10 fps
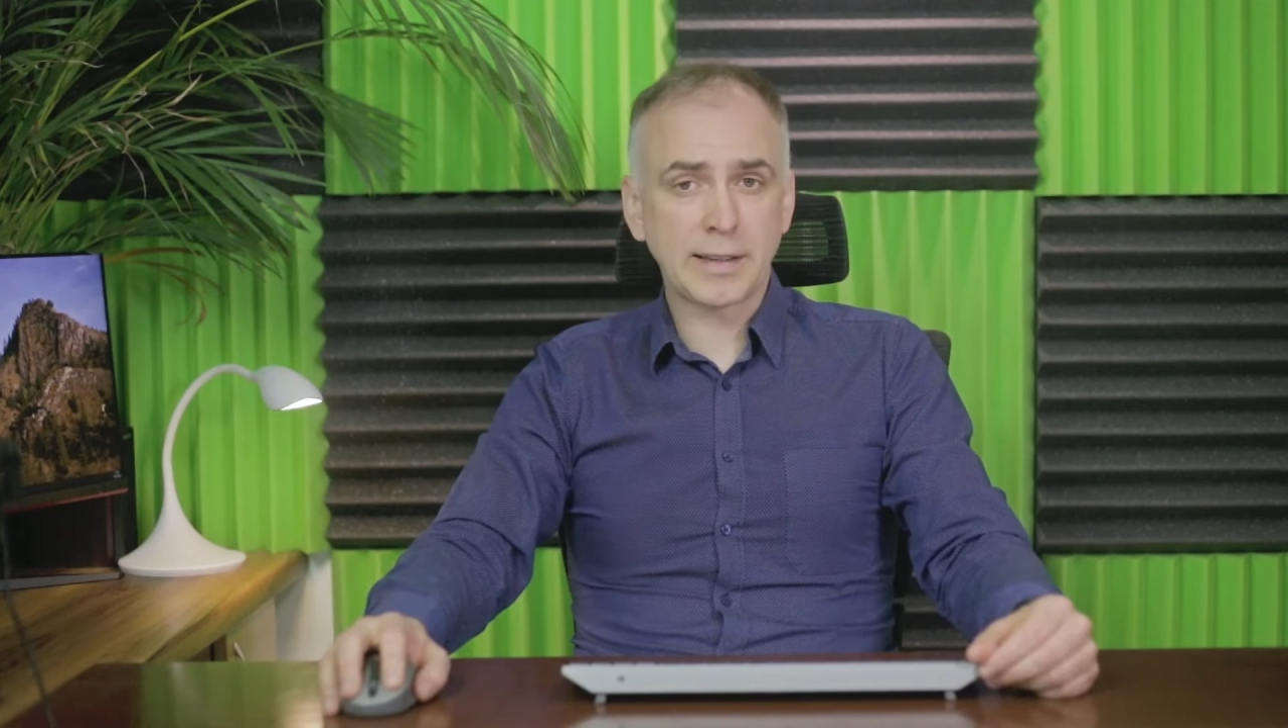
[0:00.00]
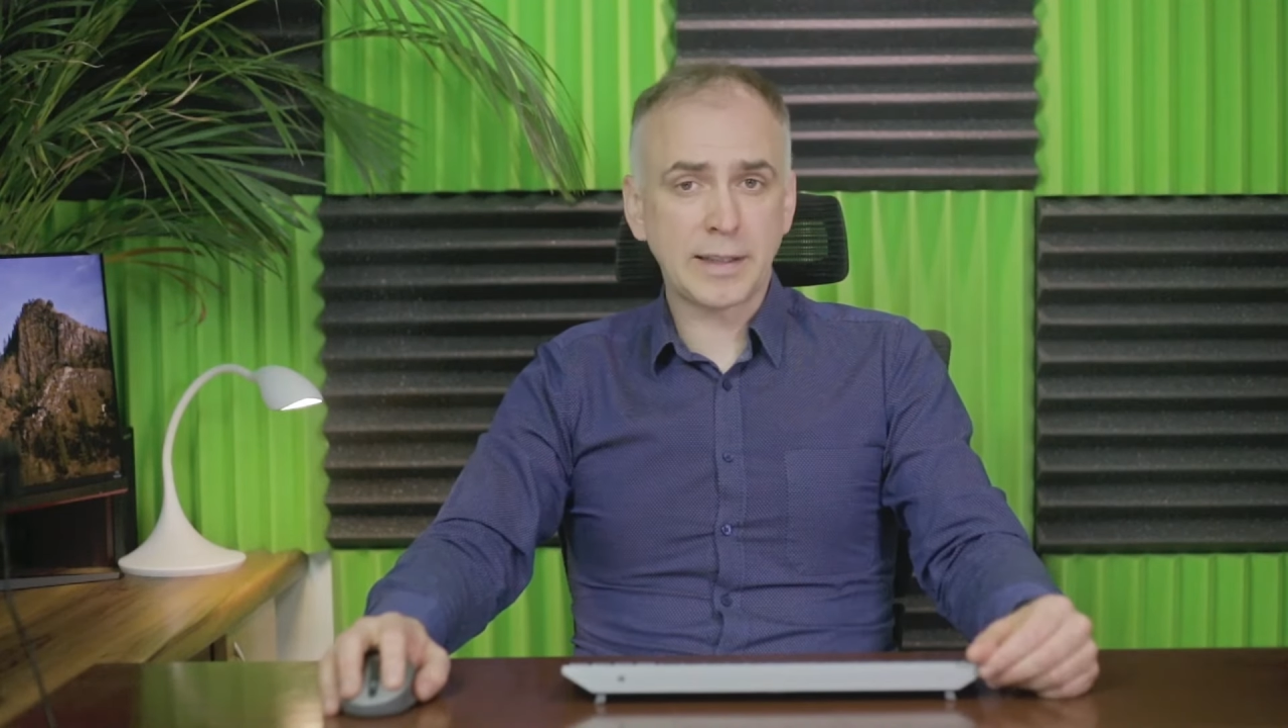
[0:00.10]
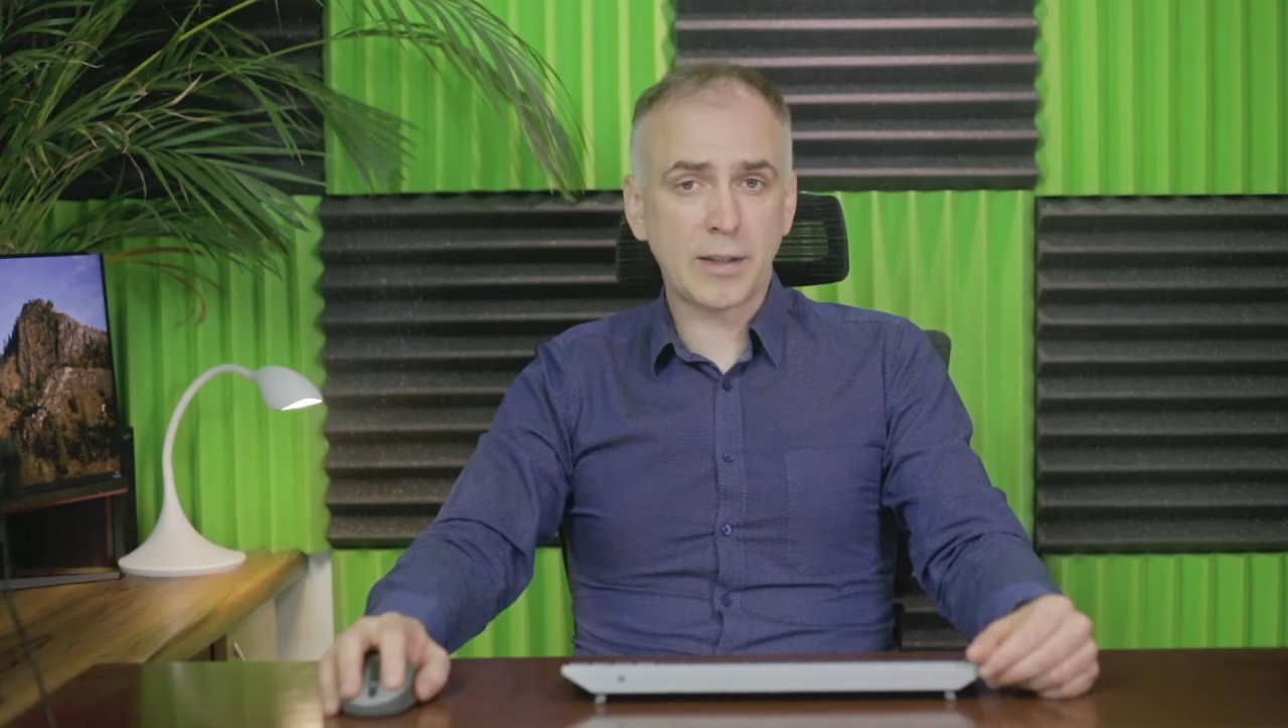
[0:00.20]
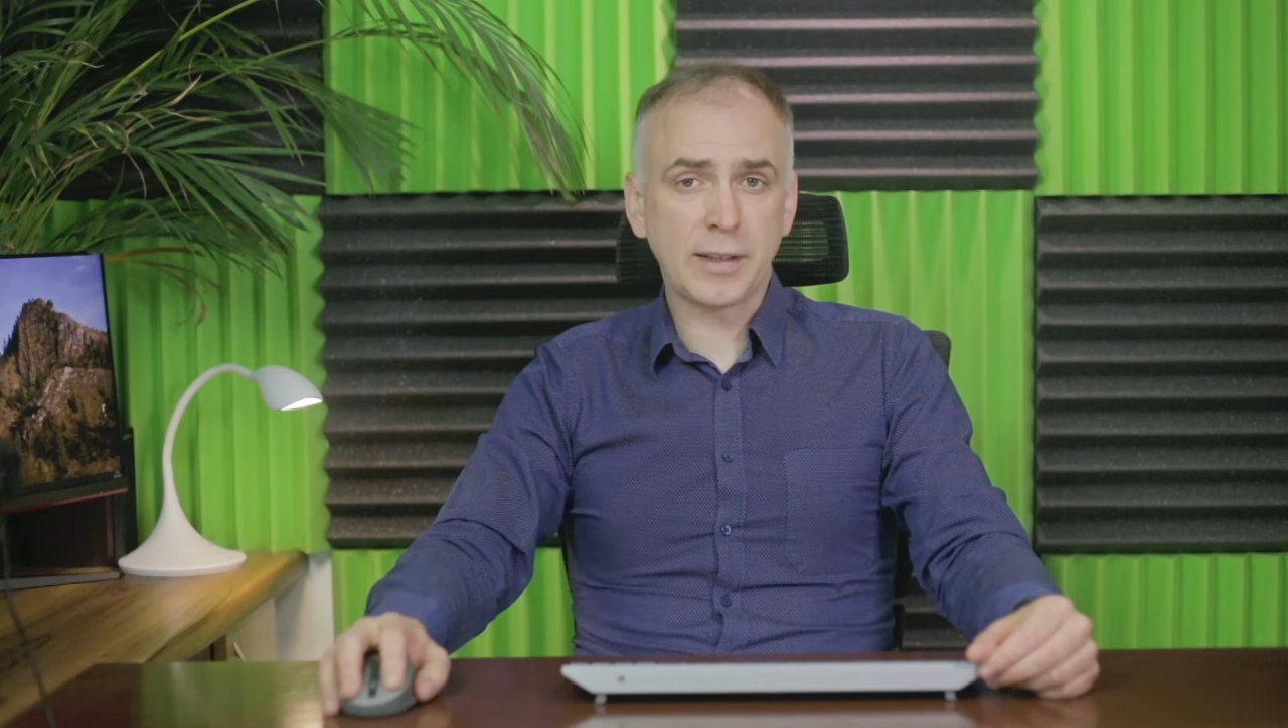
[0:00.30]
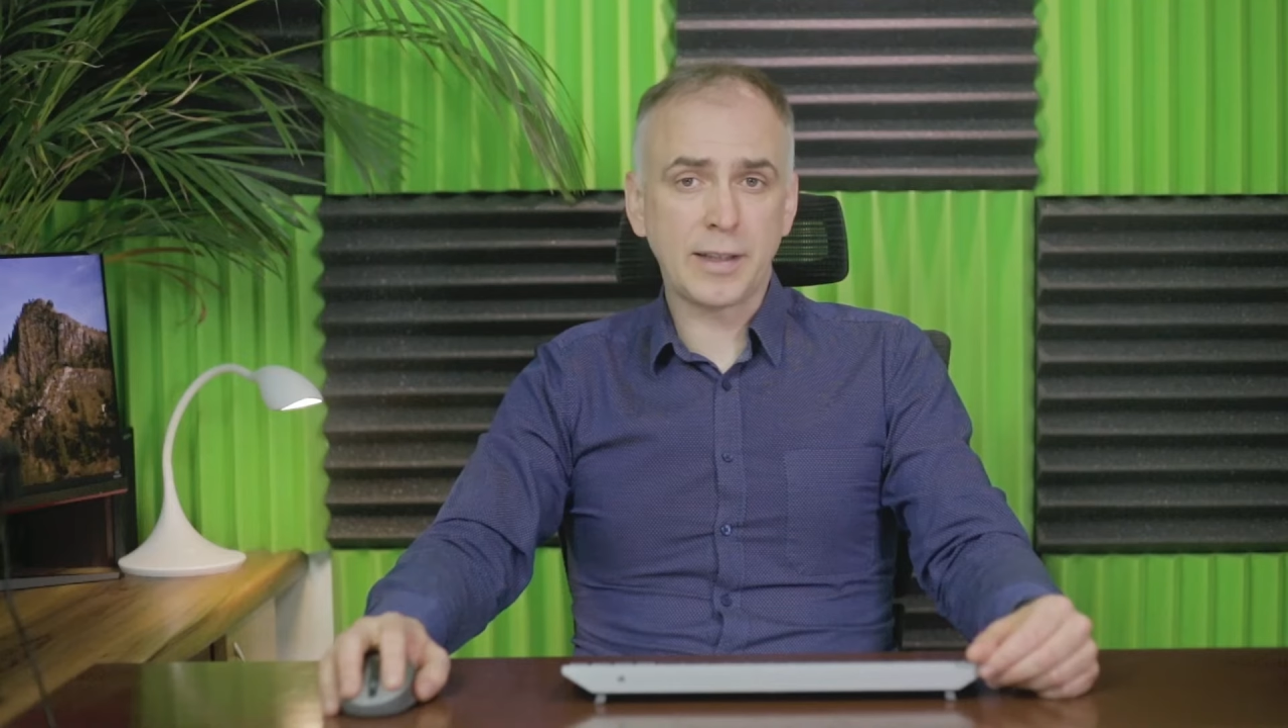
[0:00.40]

strony